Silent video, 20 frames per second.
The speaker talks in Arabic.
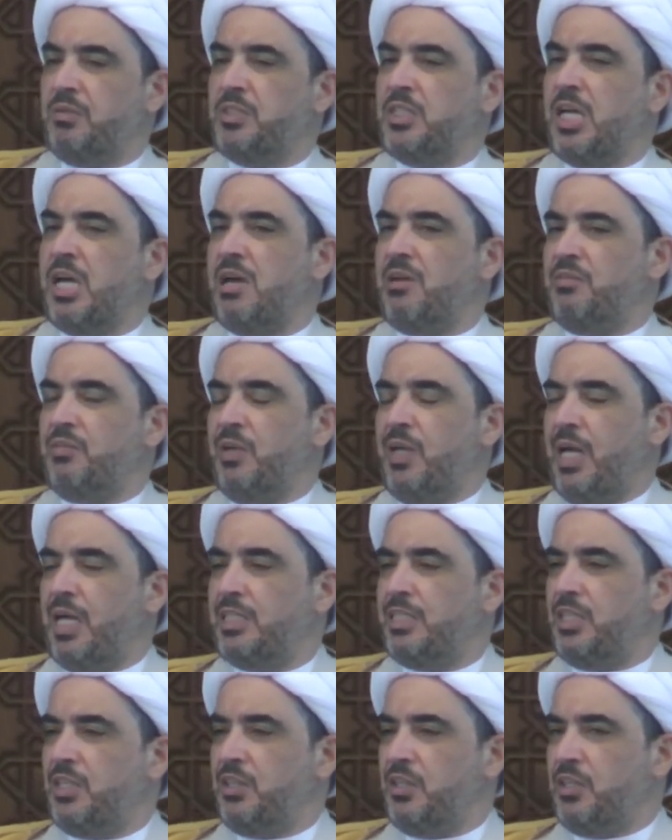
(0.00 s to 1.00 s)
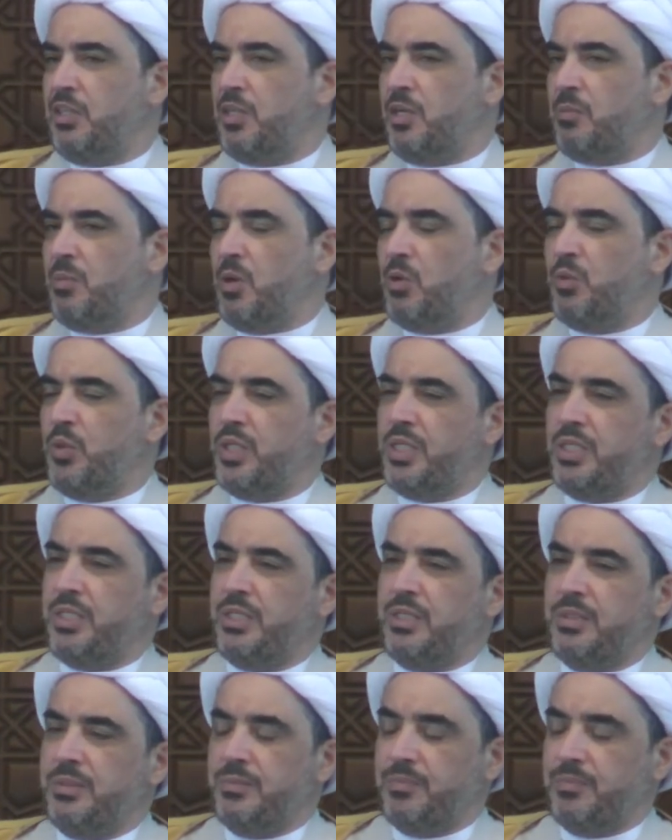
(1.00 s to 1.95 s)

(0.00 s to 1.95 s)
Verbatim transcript: جاء في الحديث النبوي